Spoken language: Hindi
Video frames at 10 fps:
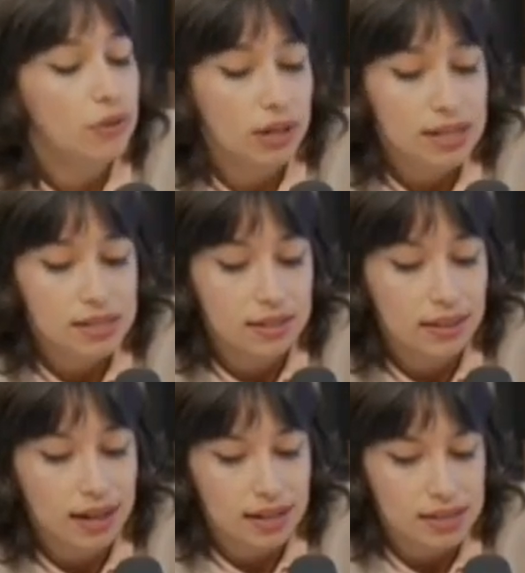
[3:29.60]

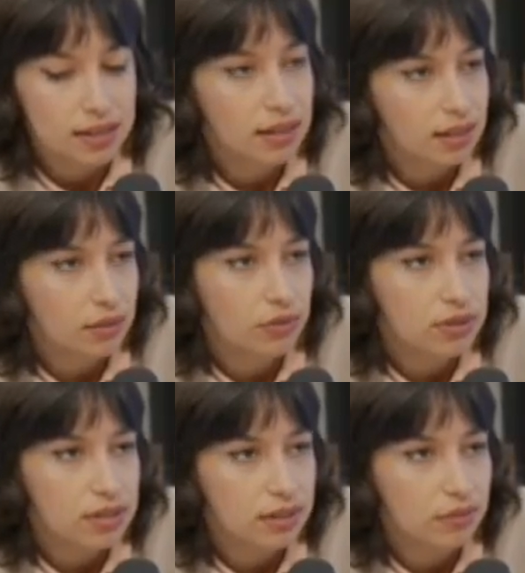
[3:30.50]
इंट्रोडक्शन इंडिया
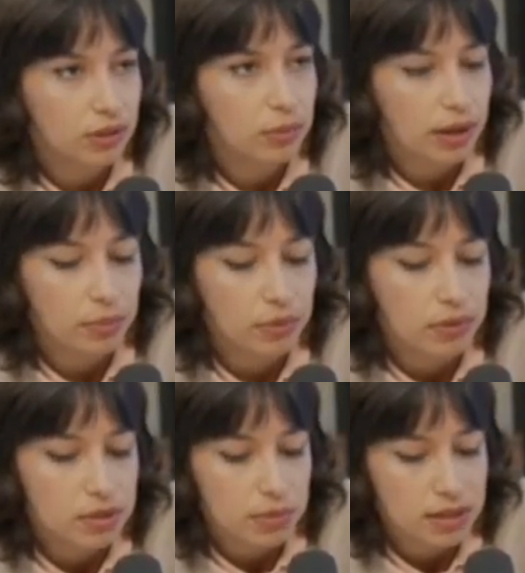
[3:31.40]
हिंदी
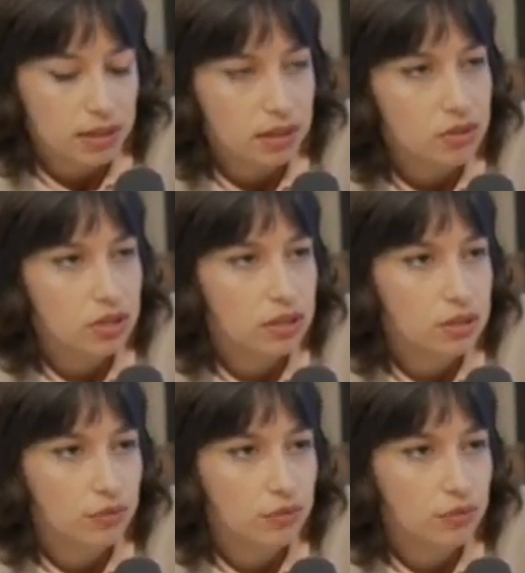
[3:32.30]
नमस्ते दोस्तों